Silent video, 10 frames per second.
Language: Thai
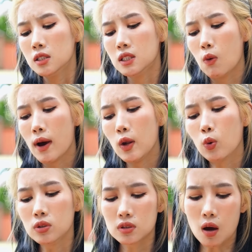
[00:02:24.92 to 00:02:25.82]
แต่ว่าถ้า
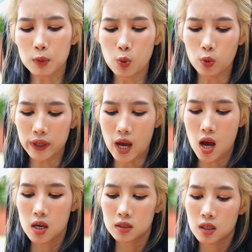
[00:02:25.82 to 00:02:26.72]
คุณตอบถูกเนี่ย
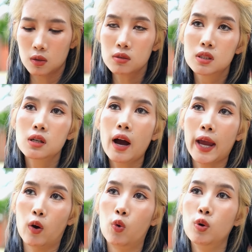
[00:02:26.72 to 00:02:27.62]
ฉันต้องซื้อไข่
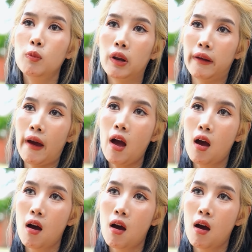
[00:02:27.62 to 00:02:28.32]
ของคุณหมดเลยนะ